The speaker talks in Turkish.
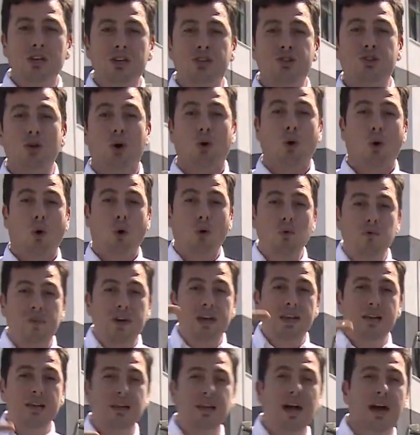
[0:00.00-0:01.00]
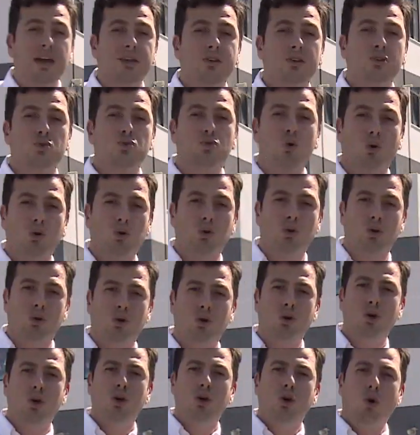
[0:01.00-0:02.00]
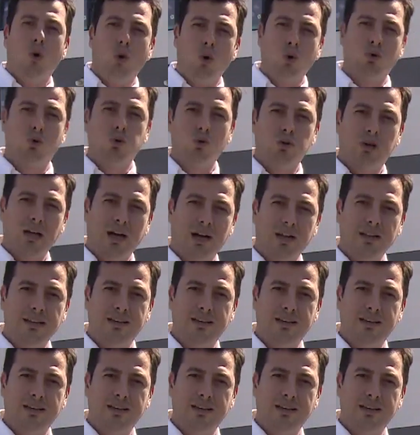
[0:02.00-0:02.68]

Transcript: işte o veliler de soluğu okulda